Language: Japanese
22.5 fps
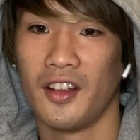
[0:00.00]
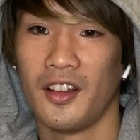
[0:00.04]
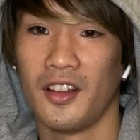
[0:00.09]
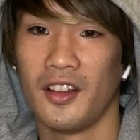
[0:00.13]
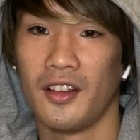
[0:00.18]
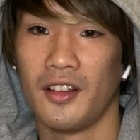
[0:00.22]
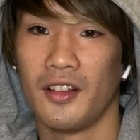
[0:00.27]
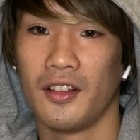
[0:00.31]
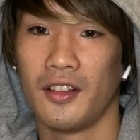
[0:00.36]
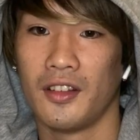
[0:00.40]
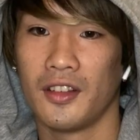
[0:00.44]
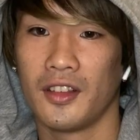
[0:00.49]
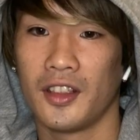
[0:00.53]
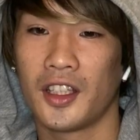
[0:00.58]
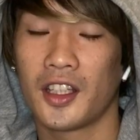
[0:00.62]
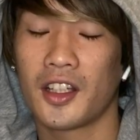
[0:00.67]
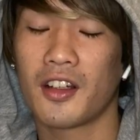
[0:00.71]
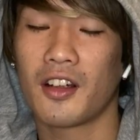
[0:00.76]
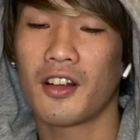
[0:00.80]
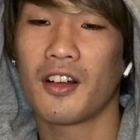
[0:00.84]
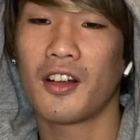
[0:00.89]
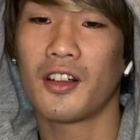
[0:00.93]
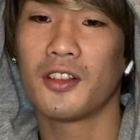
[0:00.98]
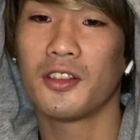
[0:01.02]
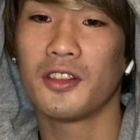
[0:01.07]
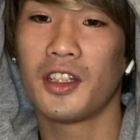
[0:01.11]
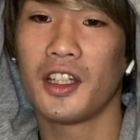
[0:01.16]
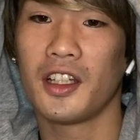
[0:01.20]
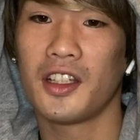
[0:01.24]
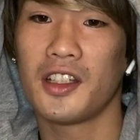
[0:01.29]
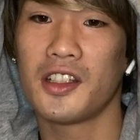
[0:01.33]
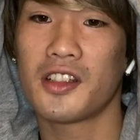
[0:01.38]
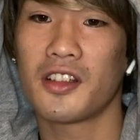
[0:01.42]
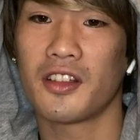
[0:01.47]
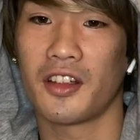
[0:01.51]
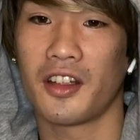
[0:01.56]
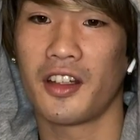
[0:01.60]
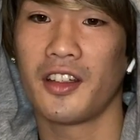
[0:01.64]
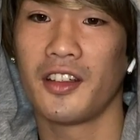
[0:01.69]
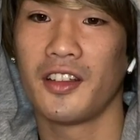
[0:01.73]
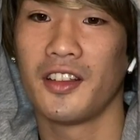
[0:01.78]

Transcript: んで非科学的じゃない